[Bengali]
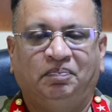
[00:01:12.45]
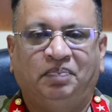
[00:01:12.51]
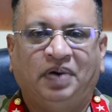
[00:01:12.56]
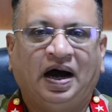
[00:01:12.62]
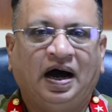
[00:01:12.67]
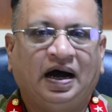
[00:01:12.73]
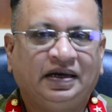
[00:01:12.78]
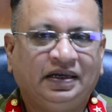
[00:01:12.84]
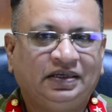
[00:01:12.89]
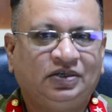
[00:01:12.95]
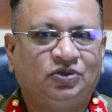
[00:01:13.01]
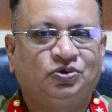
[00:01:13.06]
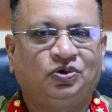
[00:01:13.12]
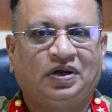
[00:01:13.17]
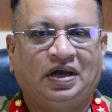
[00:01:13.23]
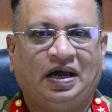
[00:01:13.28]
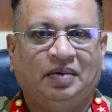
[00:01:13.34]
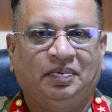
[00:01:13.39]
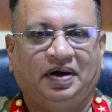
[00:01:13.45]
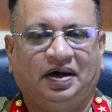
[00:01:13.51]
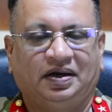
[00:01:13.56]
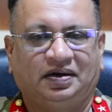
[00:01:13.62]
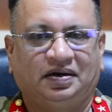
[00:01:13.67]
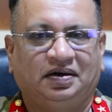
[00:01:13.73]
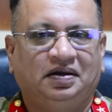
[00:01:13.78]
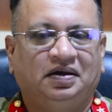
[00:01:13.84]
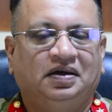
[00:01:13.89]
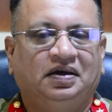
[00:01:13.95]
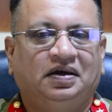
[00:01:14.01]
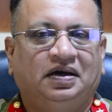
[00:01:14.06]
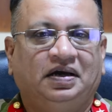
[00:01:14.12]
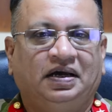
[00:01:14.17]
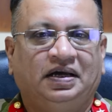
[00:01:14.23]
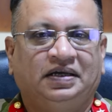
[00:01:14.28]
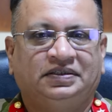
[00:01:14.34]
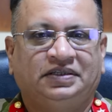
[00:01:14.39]
ভারী কিছু খাবার
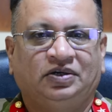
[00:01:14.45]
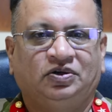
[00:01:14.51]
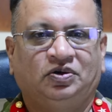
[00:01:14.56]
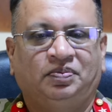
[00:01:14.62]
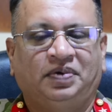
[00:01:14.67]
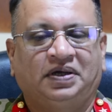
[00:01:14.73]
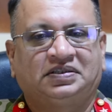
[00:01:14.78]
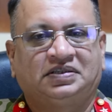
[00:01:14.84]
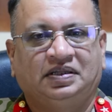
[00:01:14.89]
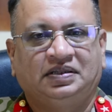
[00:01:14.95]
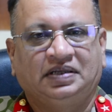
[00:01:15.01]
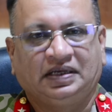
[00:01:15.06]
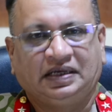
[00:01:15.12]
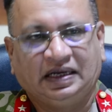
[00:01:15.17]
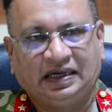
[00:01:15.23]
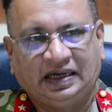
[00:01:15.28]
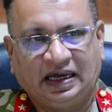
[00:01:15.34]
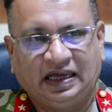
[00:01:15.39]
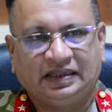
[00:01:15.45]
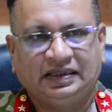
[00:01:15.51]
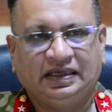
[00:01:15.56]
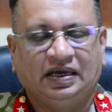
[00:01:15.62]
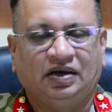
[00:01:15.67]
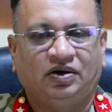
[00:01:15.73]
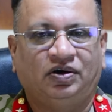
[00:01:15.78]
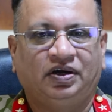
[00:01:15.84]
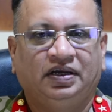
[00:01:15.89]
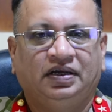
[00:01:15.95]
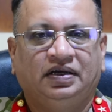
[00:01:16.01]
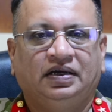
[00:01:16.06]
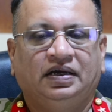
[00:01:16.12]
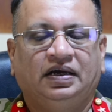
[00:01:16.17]
যেন বাচ্চাদেরকে না দেয়া হয়